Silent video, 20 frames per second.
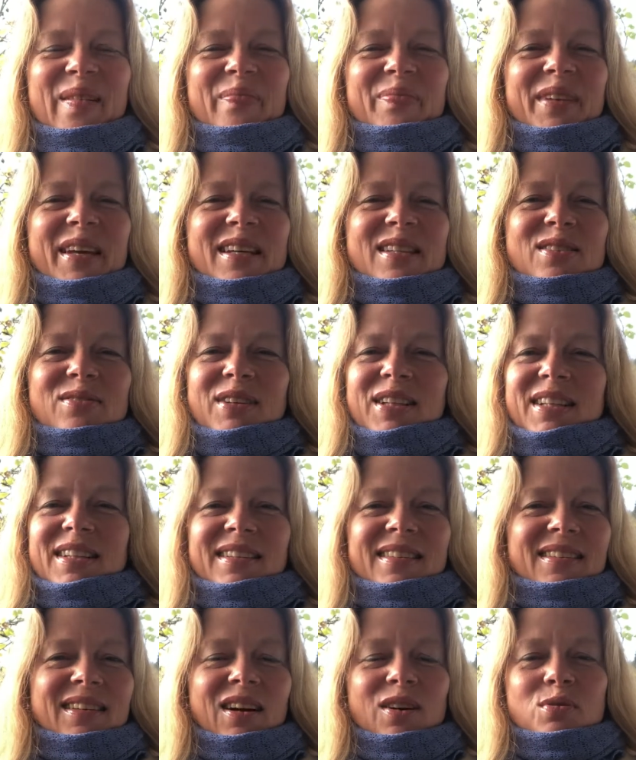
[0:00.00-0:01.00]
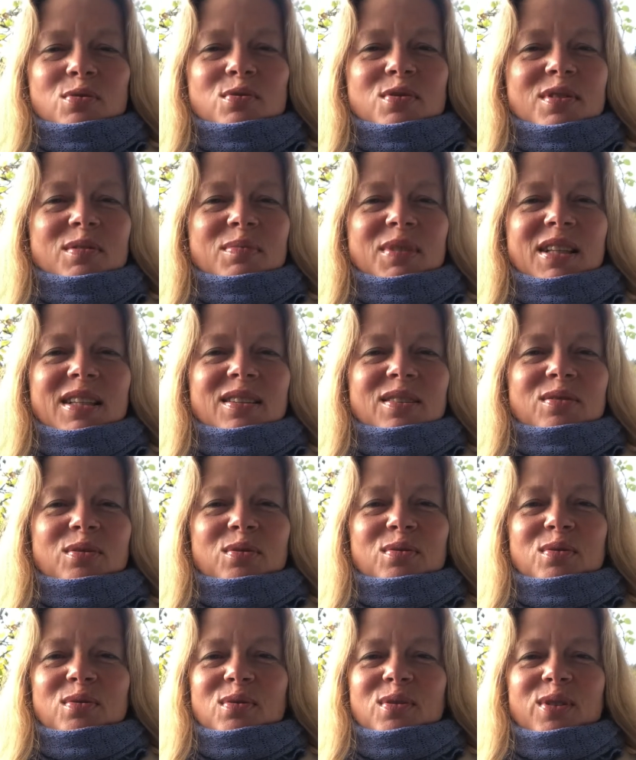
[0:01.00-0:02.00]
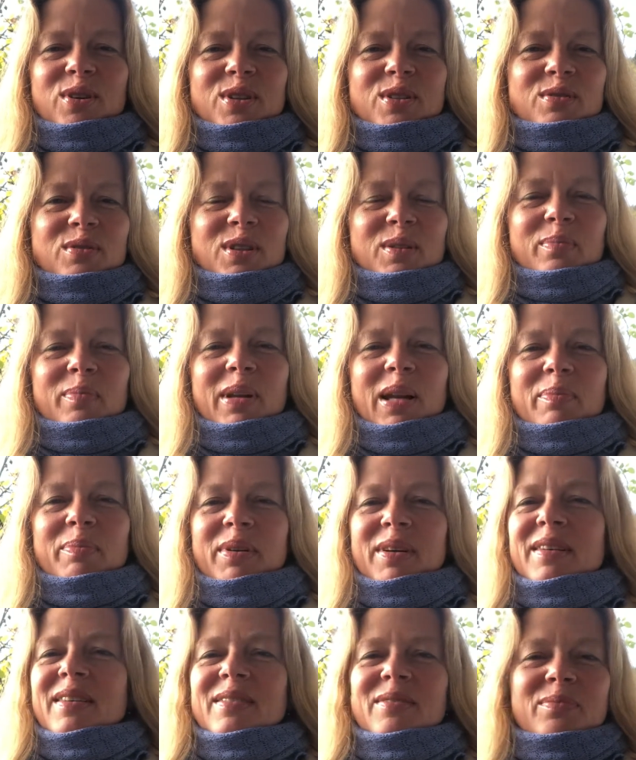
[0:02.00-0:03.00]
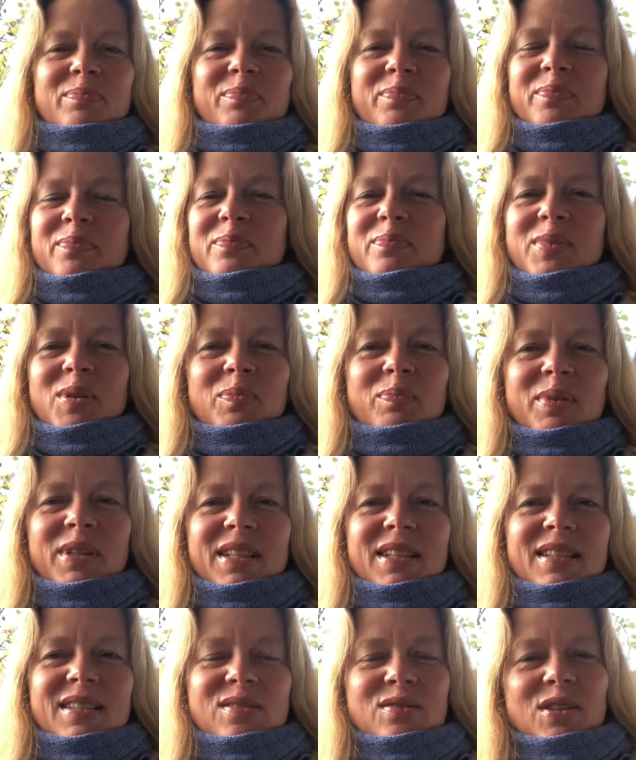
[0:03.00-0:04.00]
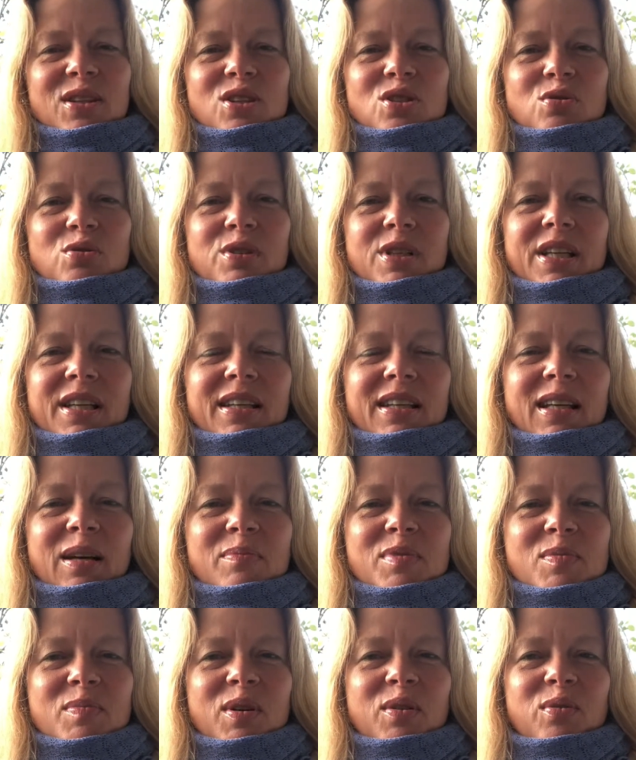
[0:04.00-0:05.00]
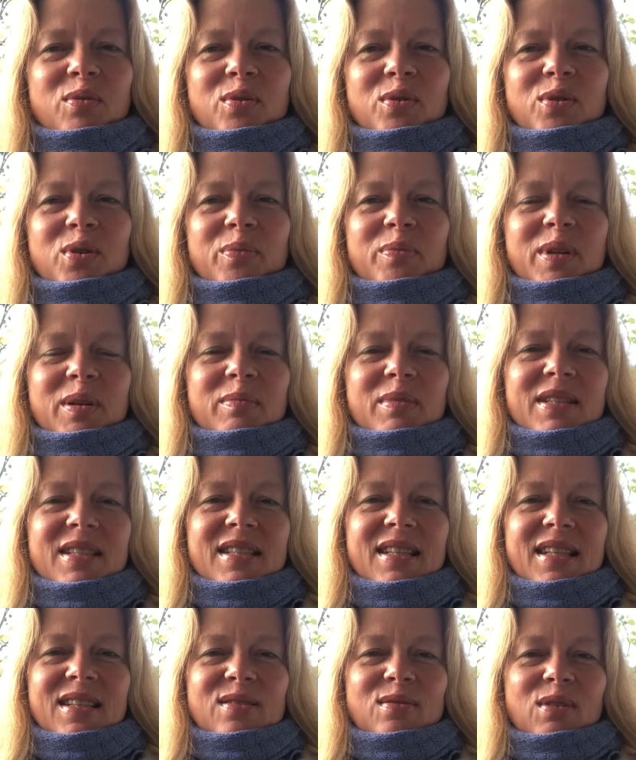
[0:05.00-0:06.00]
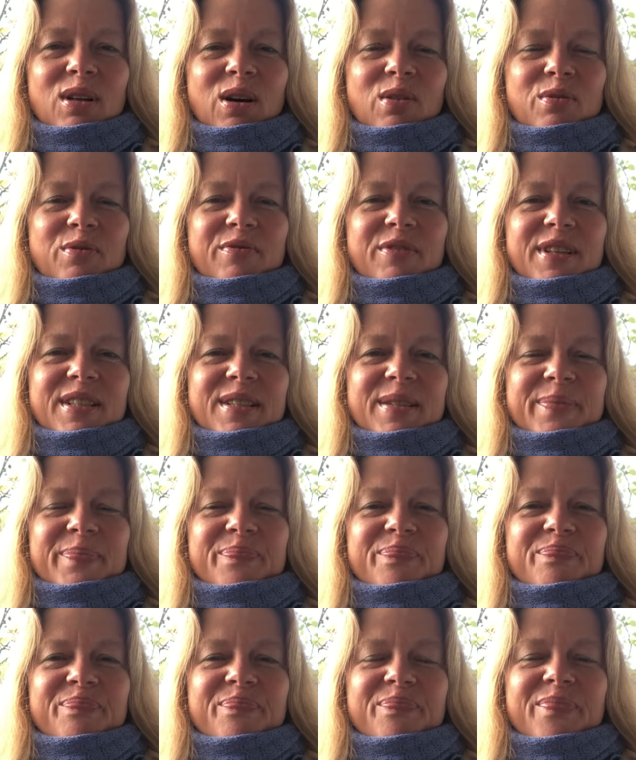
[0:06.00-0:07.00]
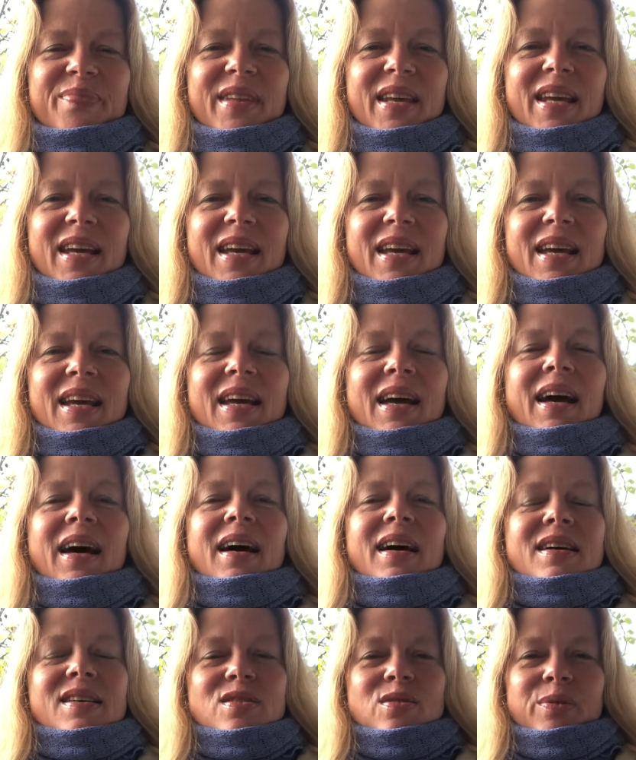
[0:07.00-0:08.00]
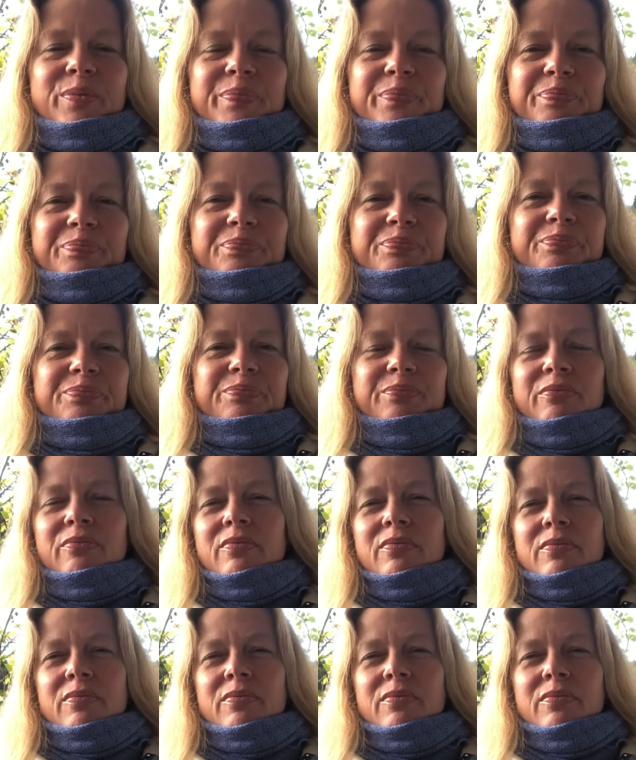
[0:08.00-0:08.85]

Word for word: Also wenn Autos im Hintergrund und Leute und Geplapper, ich bitte das zu entschuldigen, ich habe das Mikro genommen, damit es nicht so laut wird. Also, mm.